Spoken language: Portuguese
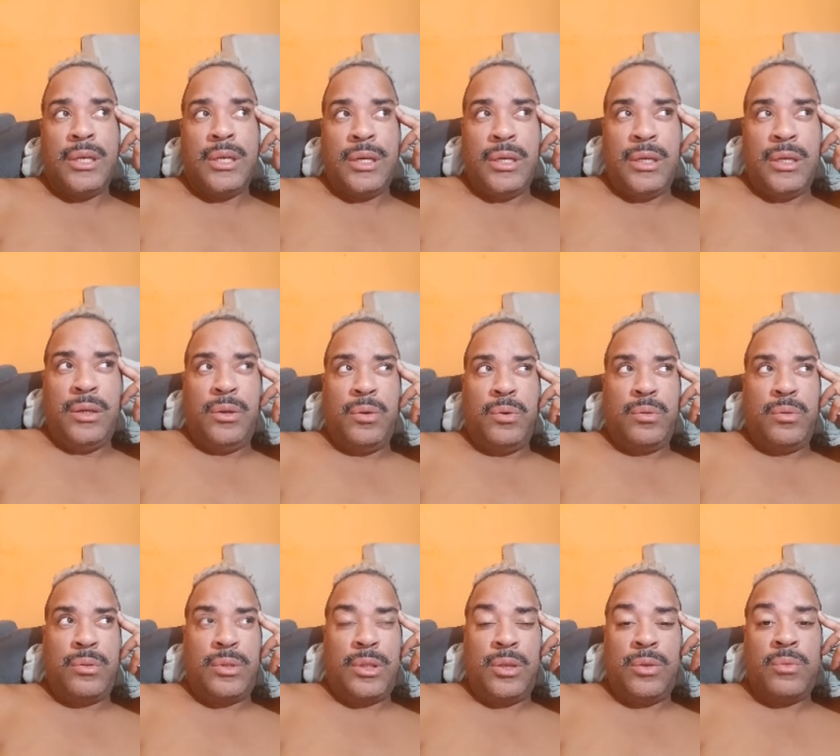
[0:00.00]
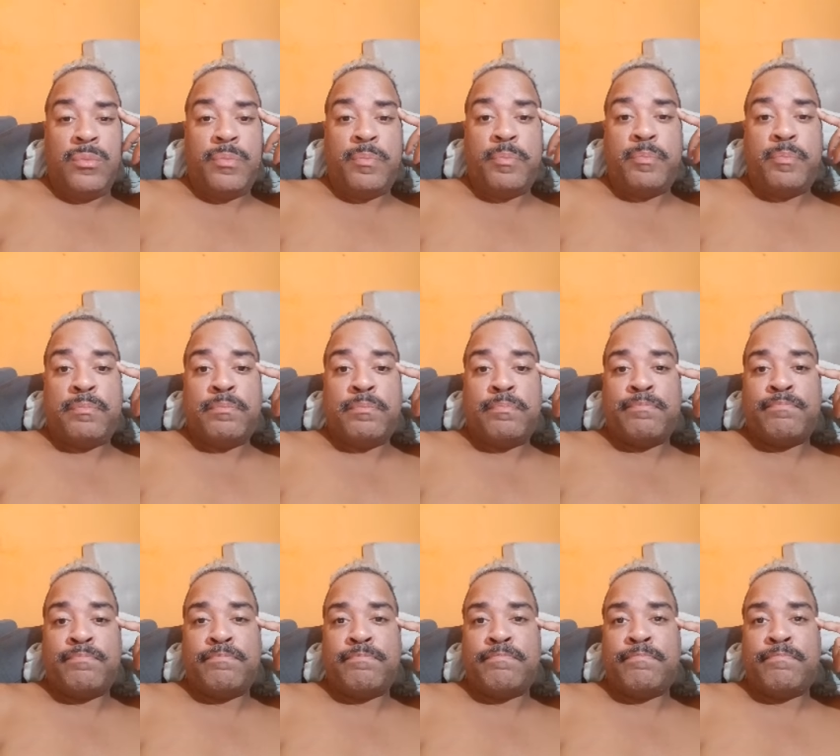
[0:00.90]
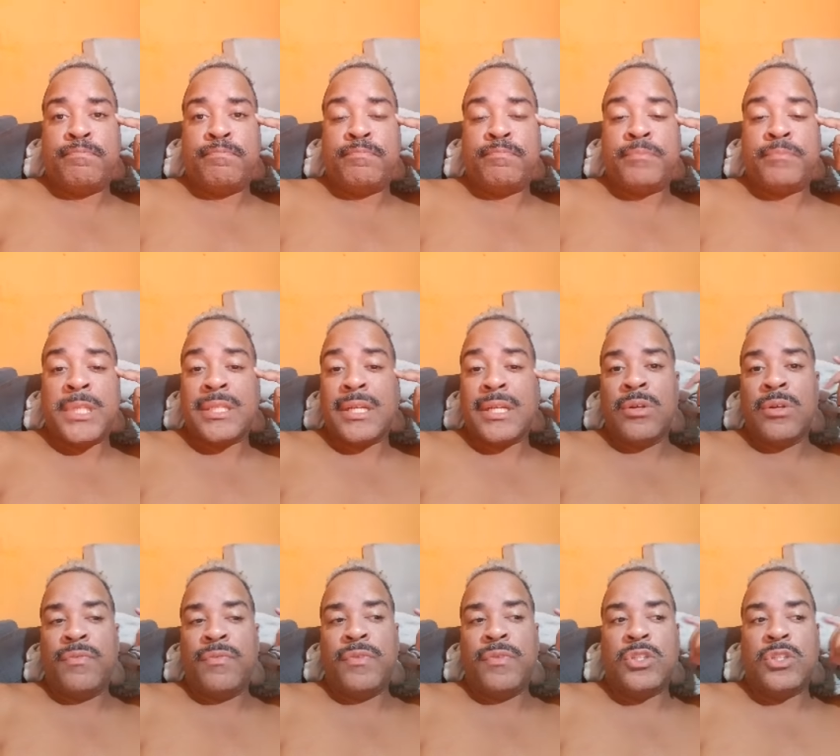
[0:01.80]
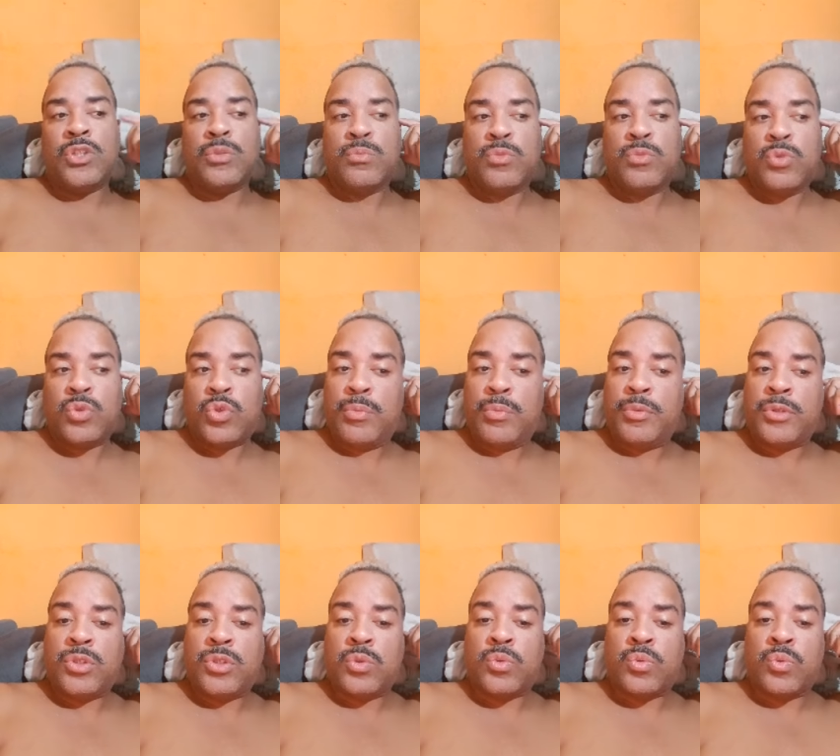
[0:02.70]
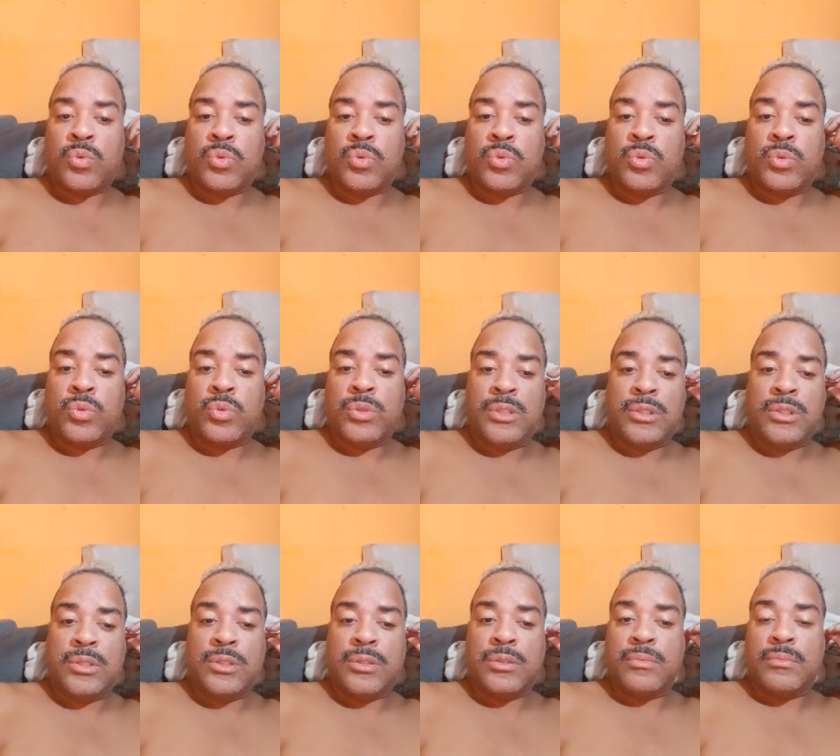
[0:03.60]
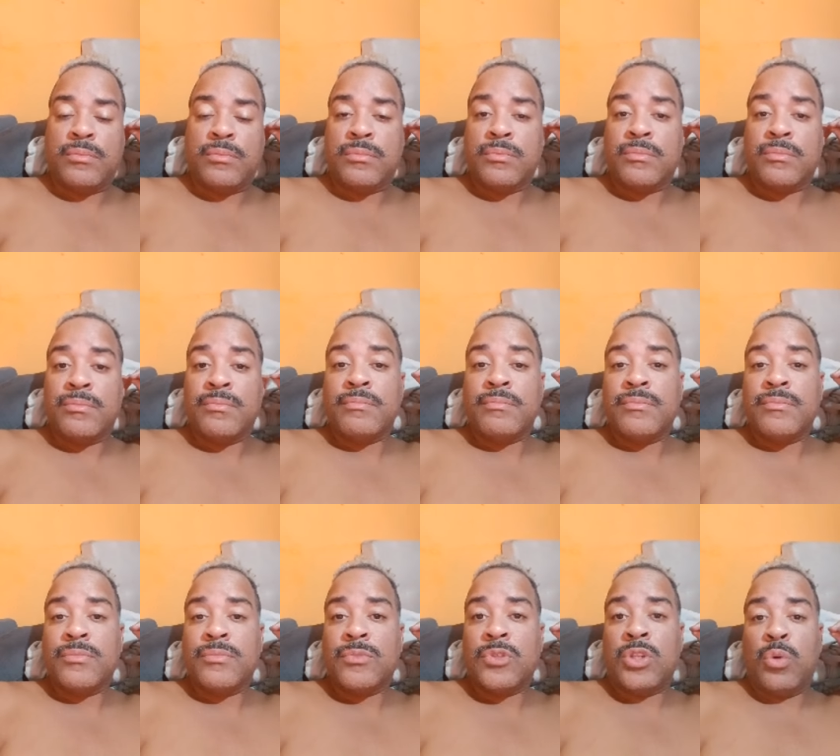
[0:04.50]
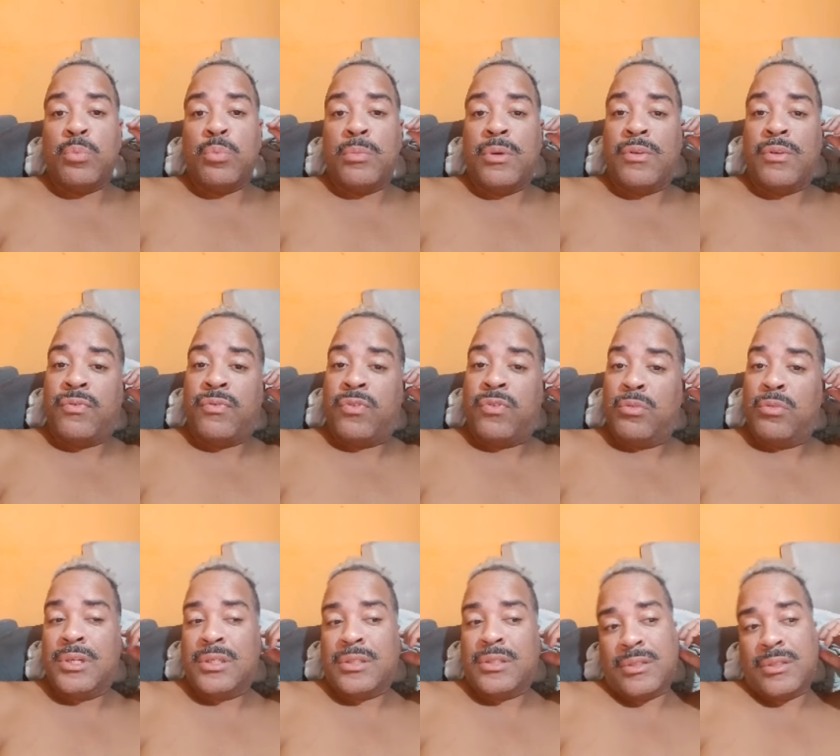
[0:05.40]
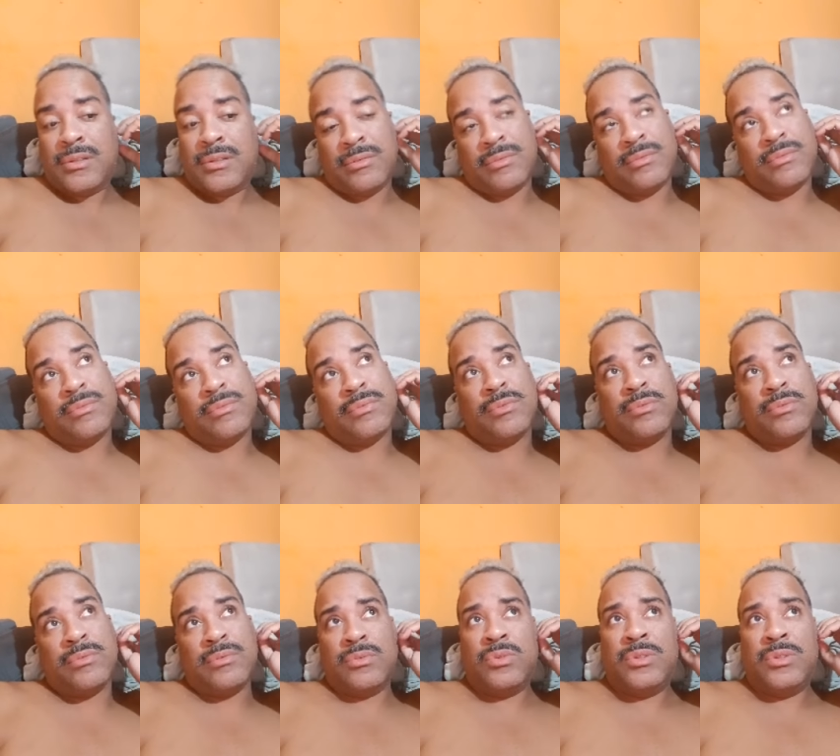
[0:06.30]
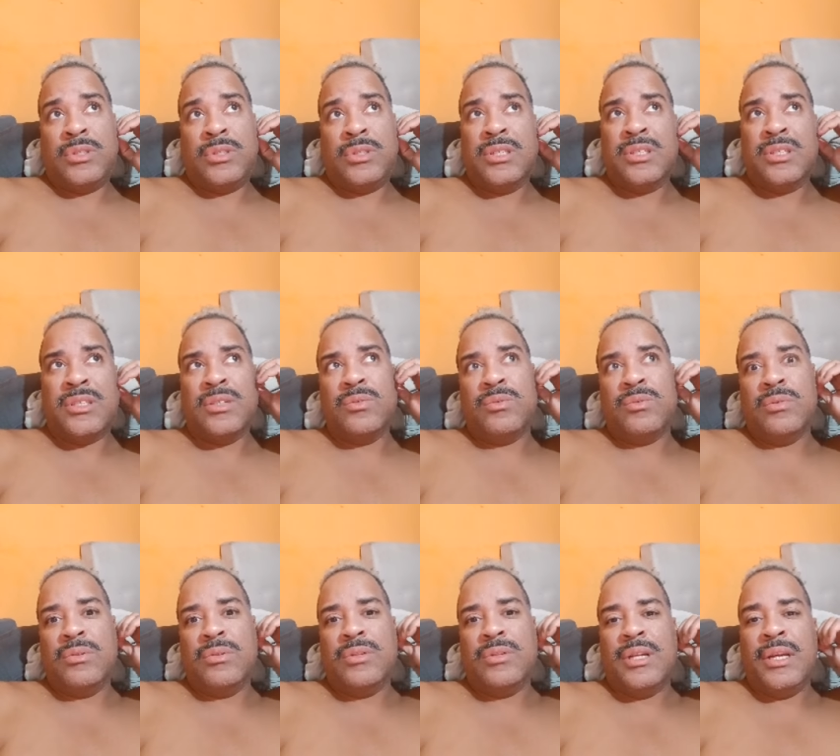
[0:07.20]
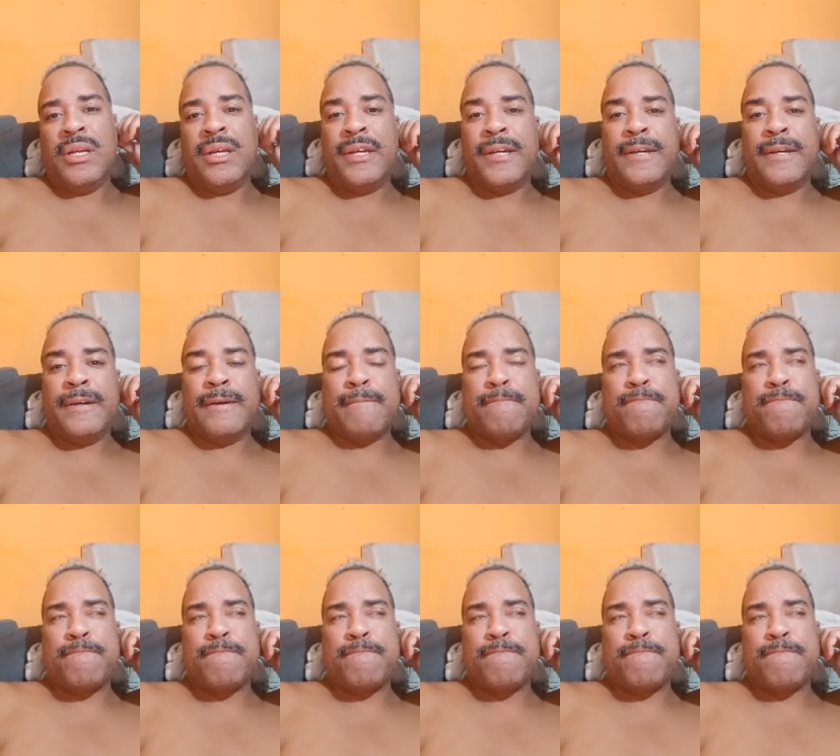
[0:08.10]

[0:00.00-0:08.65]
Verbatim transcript: Eu tenho tentado refletir muito sobre isso tudo e, de alguma forma, tentando é,